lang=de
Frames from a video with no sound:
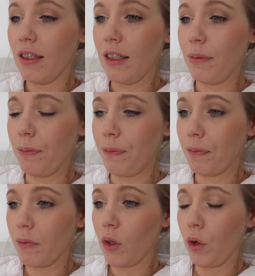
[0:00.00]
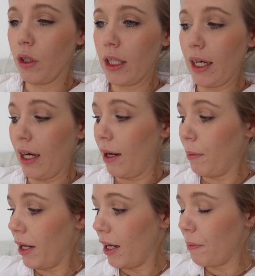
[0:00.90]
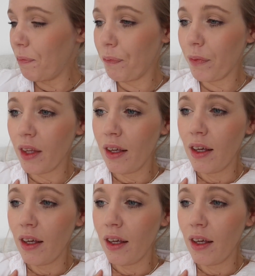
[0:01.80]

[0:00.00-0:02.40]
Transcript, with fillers: ähm, Kram haben.